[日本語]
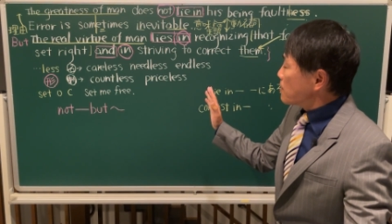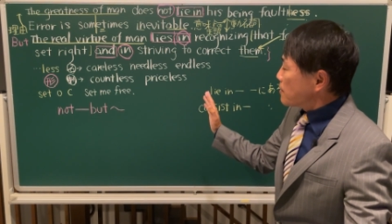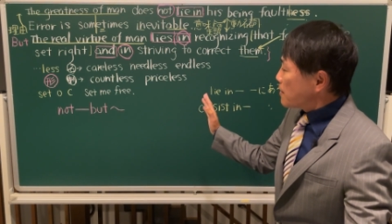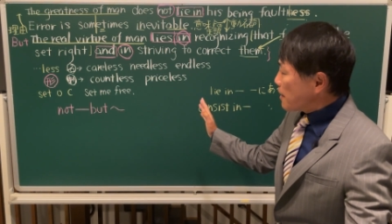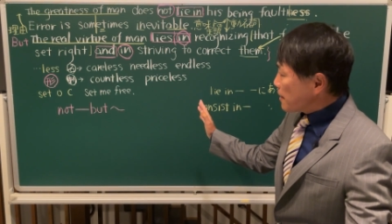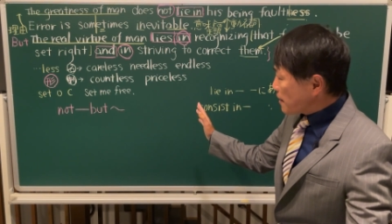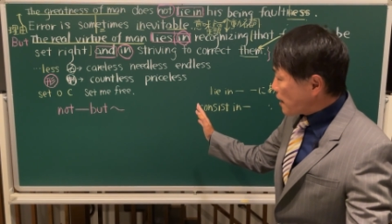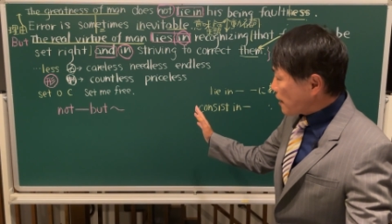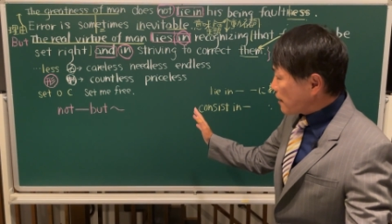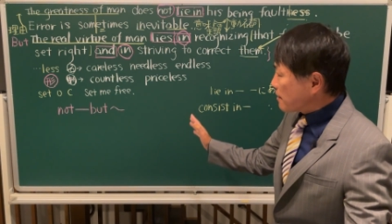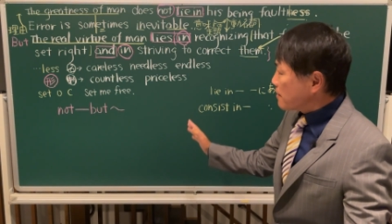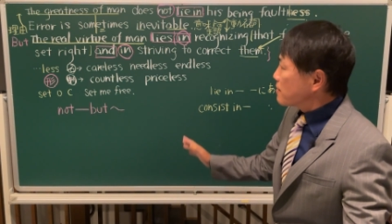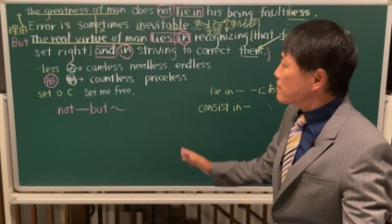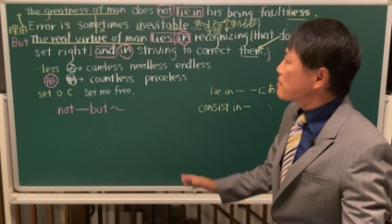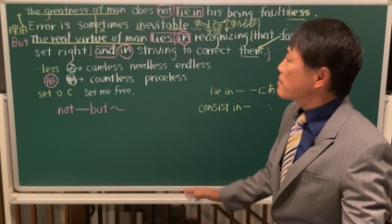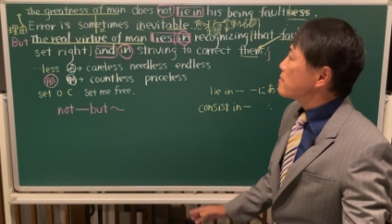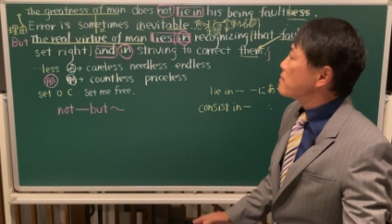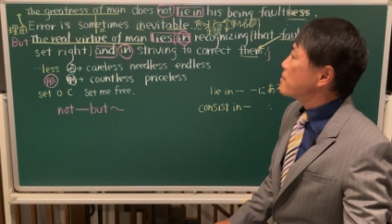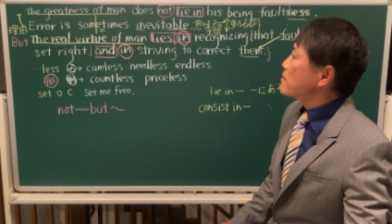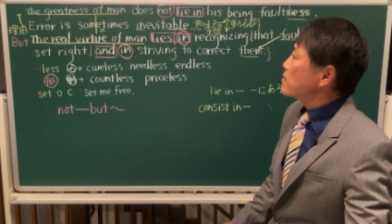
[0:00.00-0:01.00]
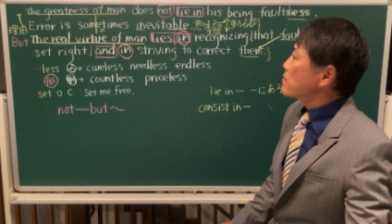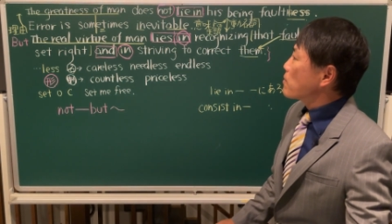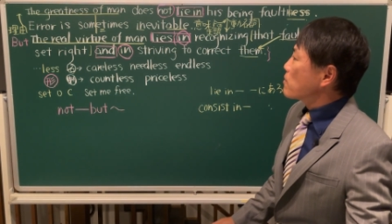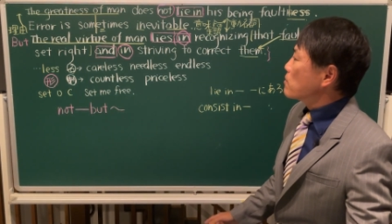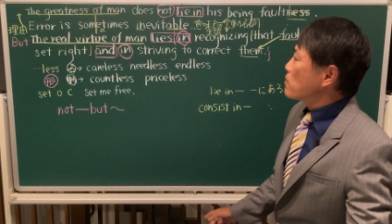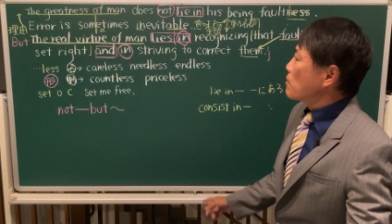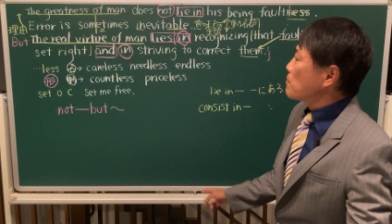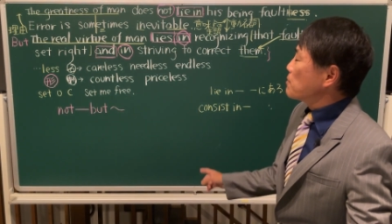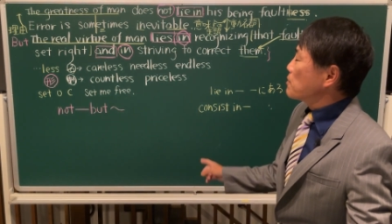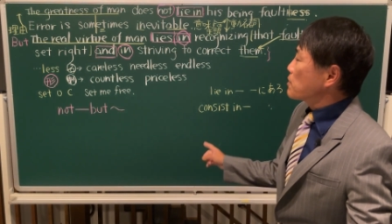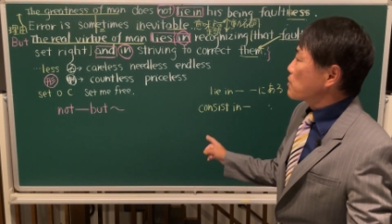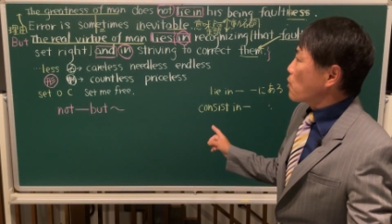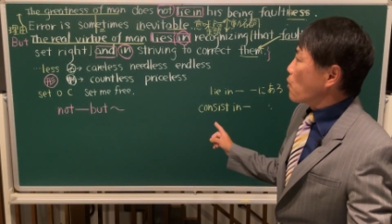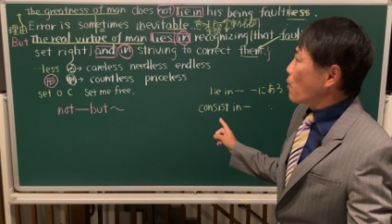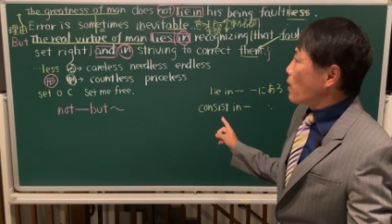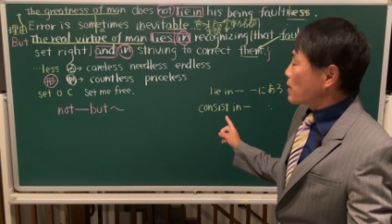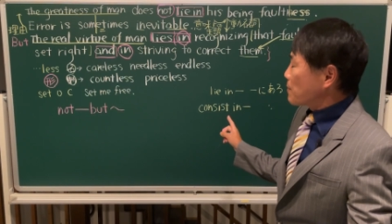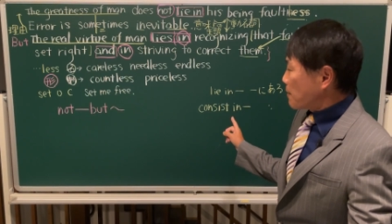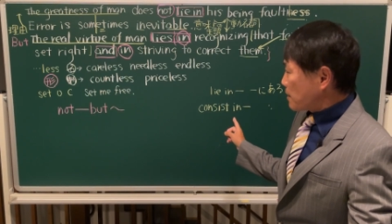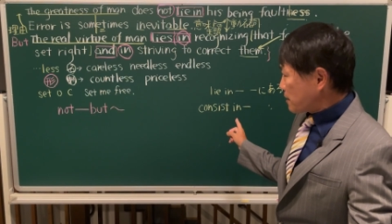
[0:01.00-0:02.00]
例題6の文章
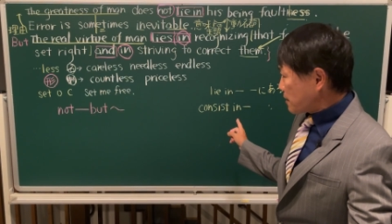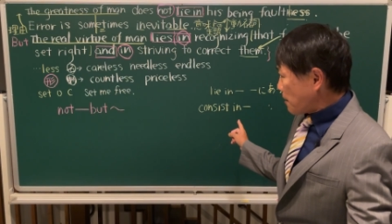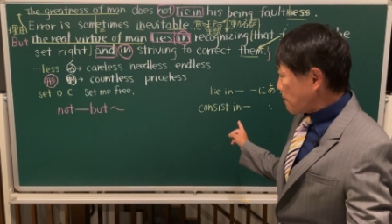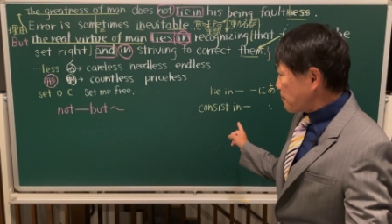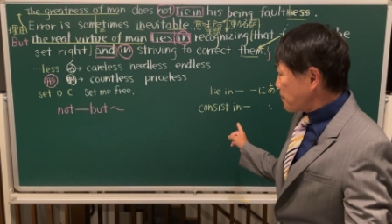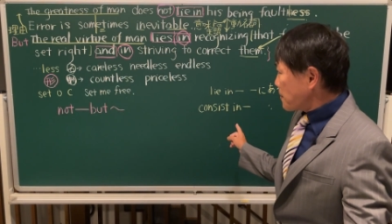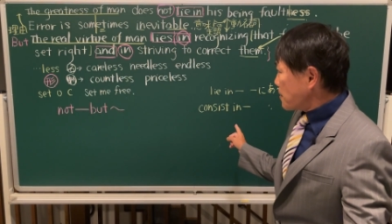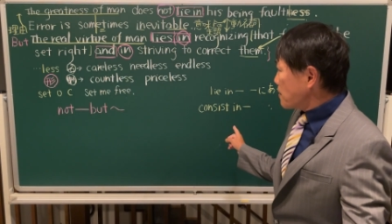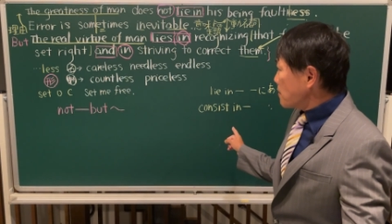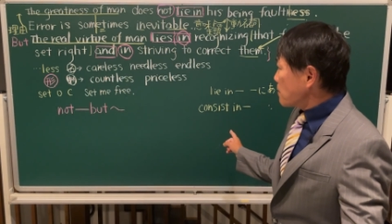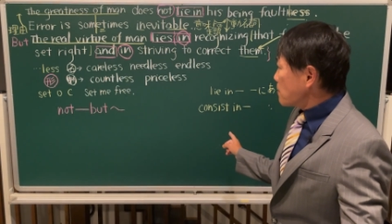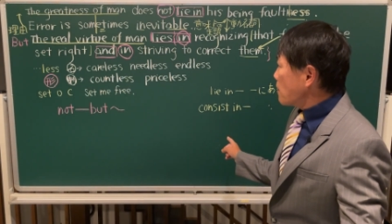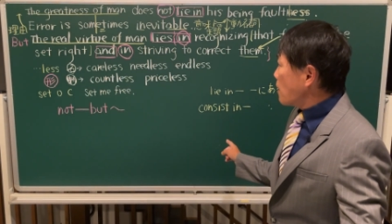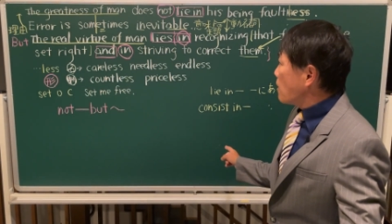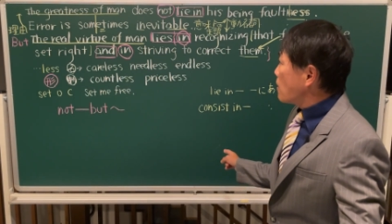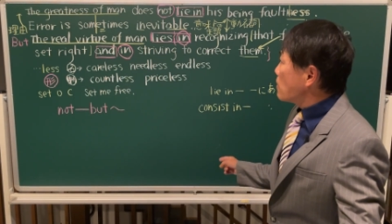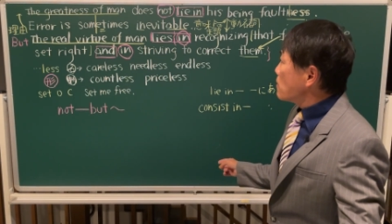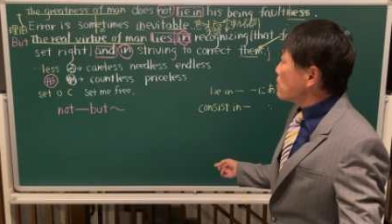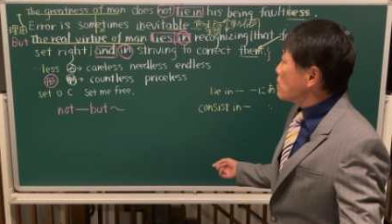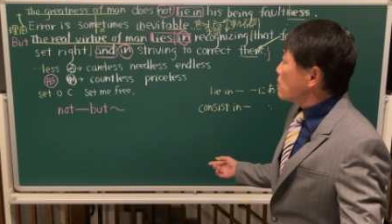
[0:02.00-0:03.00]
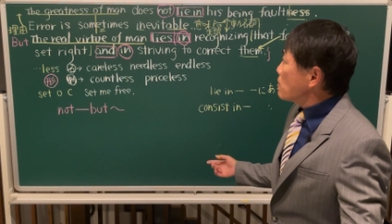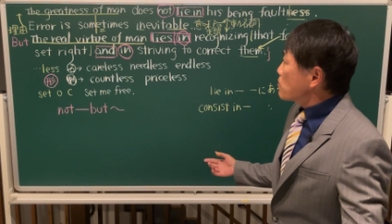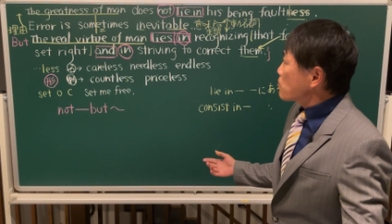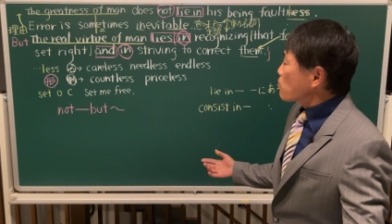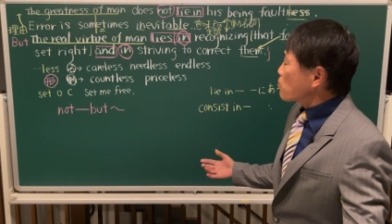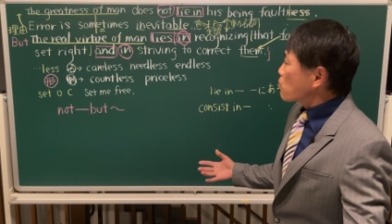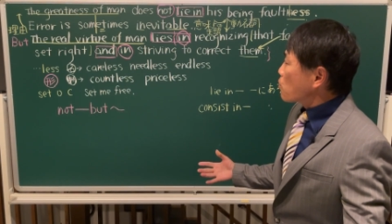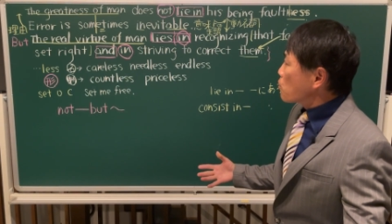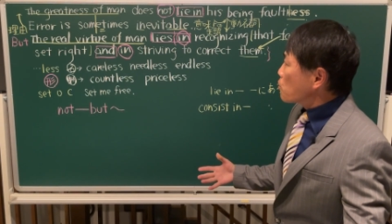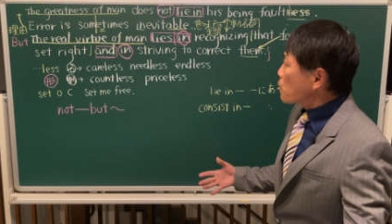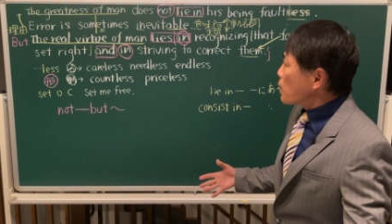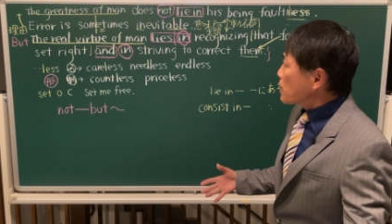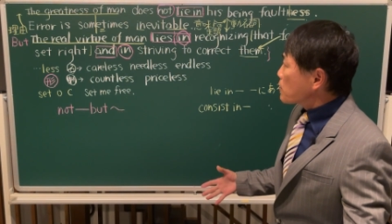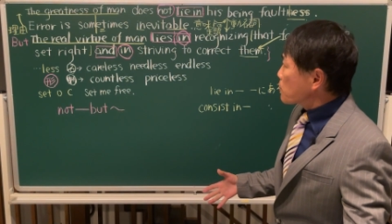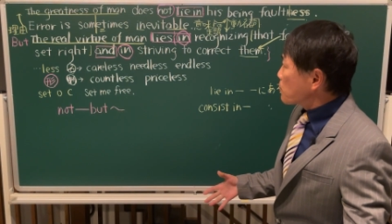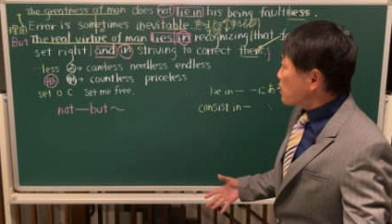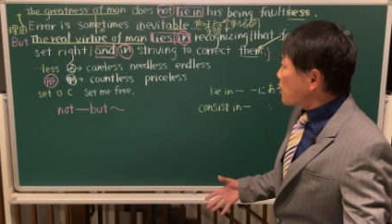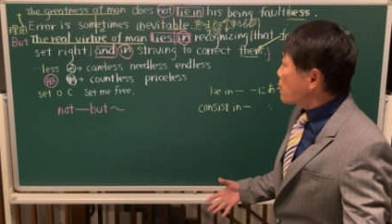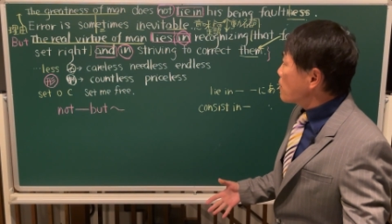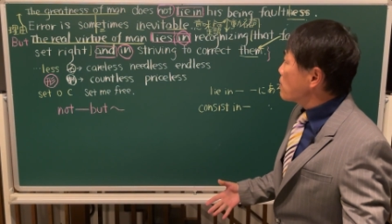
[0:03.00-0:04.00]
終わりましたまあちょっとこの
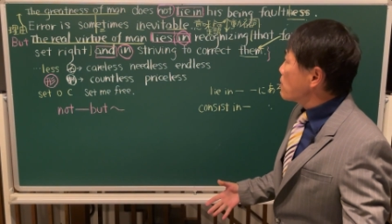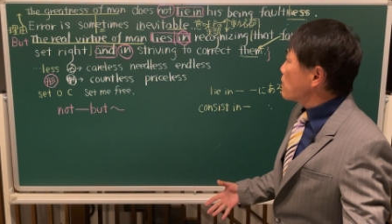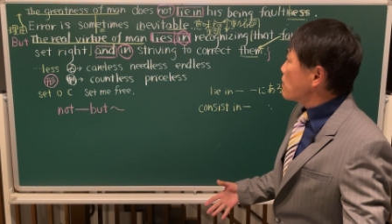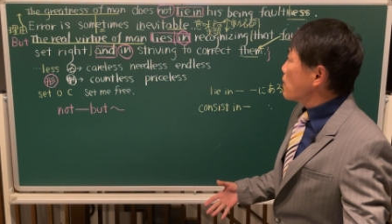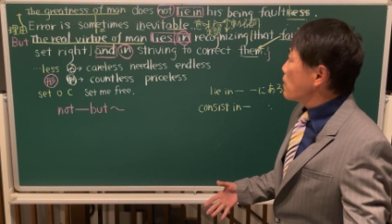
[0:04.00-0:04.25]
後ね、